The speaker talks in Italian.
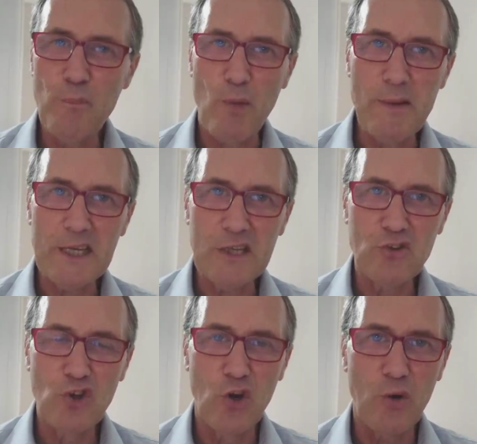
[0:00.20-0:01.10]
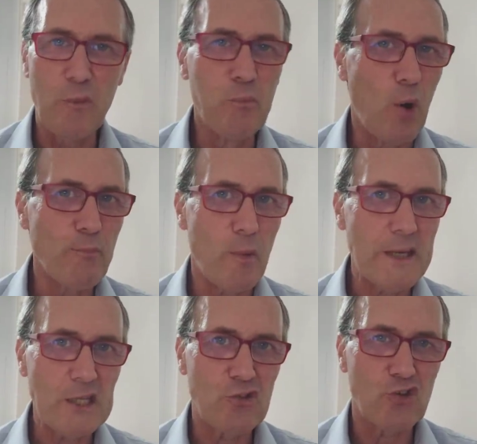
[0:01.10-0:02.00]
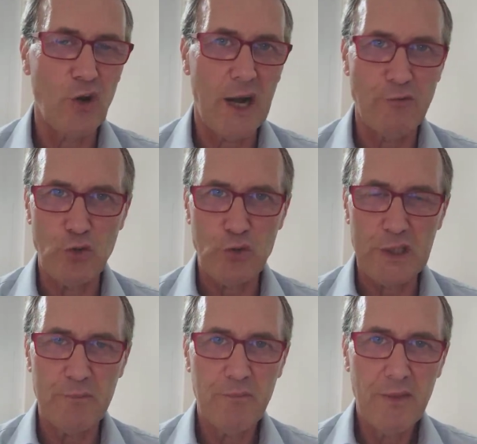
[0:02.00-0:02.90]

pomeriggio, buon pomeriggio a voi.